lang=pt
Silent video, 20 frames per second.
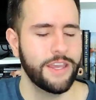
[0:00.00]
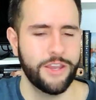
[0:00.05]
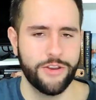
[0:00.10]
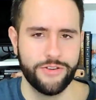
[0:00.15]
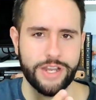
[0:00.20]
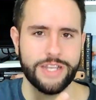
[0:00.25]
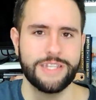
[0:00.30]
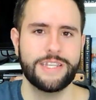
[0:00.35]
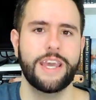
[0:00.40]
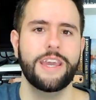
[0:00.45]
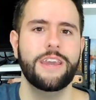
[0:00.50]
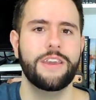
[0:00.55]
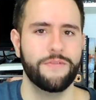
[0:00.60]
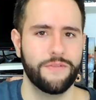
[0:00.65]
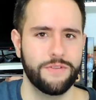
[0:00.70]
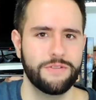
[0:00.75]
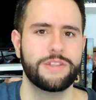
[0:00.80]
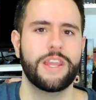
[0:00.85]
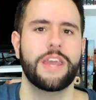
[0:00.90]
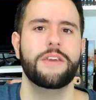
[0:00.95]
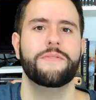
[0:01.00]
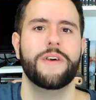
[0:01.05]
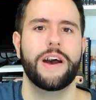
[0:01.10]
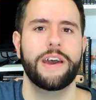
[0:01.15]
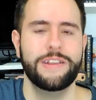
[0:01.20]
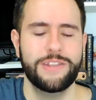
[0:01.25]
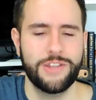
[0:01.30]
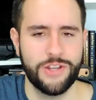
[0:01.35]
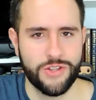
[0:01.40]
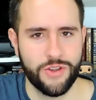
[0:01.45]
E eu já sei que vão ter
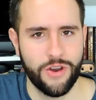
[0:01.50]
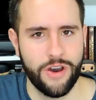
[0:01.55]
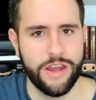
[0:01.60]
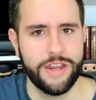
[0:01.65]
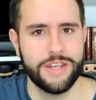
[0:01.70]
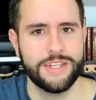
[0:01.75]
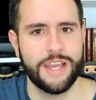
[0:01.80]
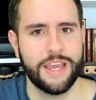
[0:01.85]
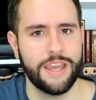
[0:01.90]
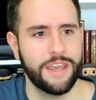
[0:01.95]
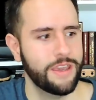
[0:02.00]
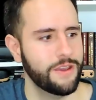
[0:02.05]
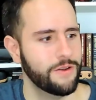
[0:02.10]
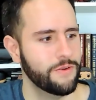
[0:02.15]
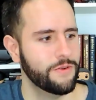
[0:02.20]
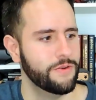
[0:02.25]
várias histórias aí.